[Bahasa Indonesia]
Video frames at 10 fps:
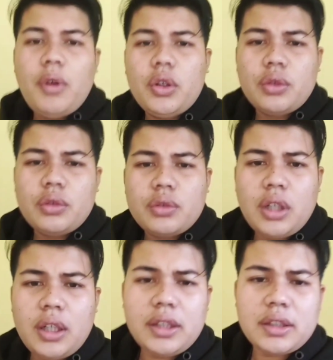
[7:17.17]
Kau waktu
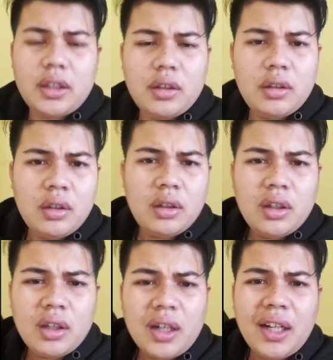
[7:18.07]
sunat nangis nak?
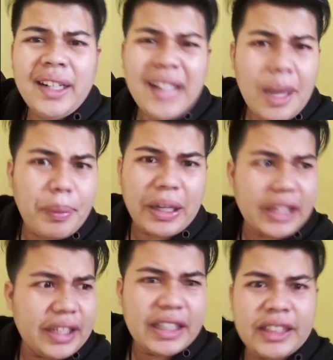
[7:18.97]
Kalian apa
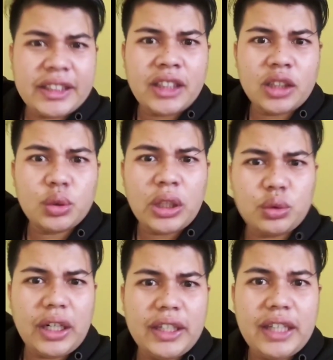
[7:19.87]
tadi nanya tentang
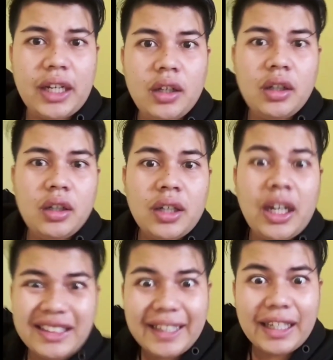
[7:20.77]
sunat-sunat aja?
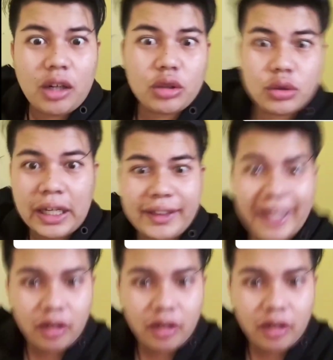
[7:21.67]
Kakak gila kau sunat,